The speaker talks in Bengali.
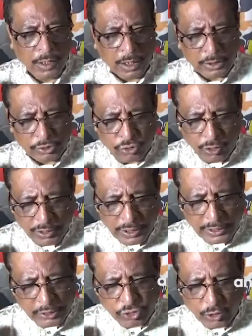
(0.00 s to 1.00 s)
এটা
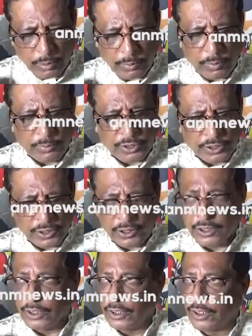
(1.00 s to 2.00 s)
এটা সর্বৈব মিথ্যে
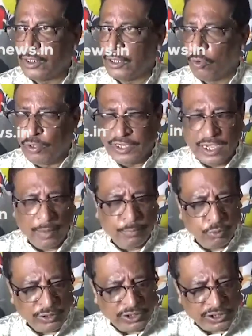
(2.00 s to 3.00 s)
ওই ক্লাব
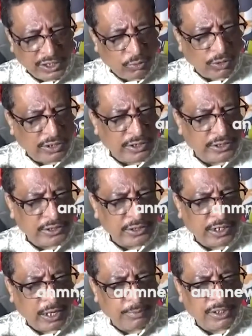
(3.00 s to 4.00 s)
পুলিশ সিল করে দিয়েছে
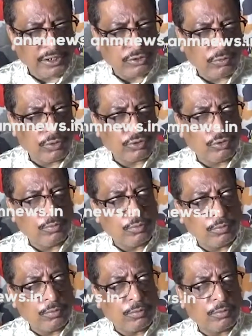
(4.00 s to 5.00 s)
ক্লাব থেকে সমস্ত
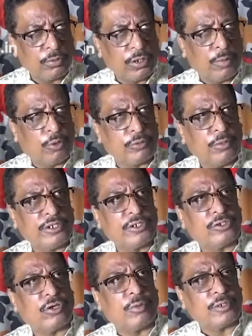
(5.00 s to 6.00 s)
গুন্ডা বদমাইশি
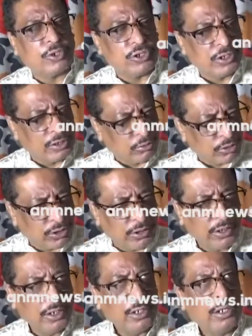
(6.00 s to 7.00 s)
দেরি করতেন
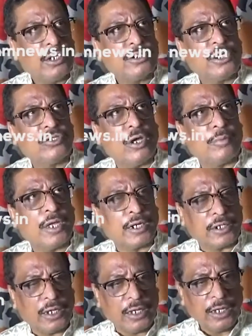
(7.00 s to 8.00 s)
যেহেতু আমরা
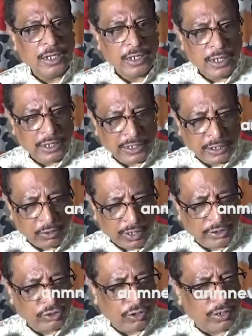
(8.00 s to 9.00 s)
একটা এখানে
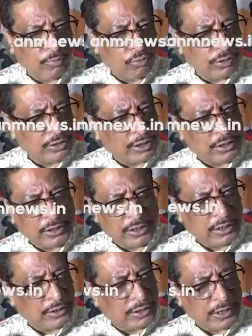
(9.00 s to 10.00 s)
লড়াই সংগ্রাম করে তাদেরকে
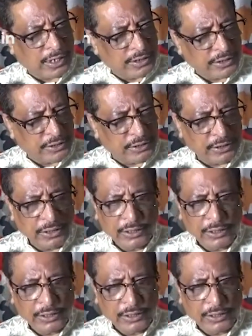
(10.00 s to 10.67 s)
এখান থেকে হাঁটিয়েছি